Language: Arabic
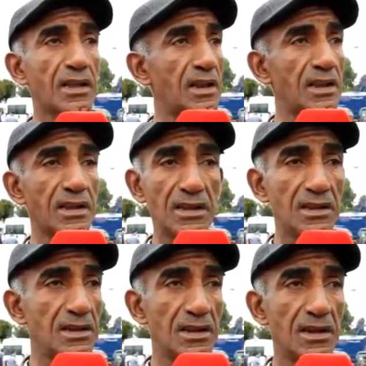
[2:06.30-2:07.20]
كاين اللي
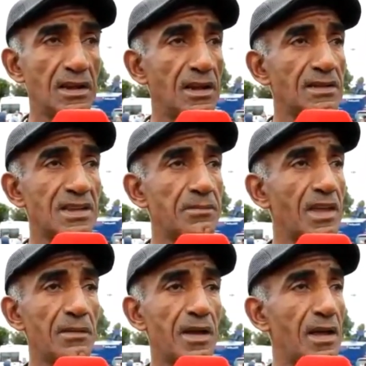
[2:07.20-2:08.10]
كي
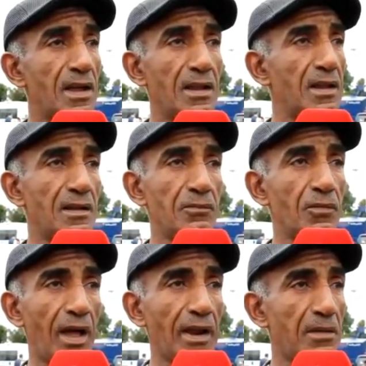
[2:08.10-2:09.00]
جميع
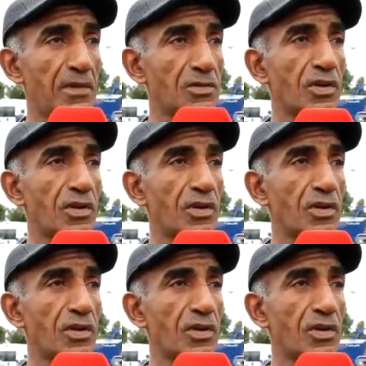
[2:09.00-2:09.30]
المحرمات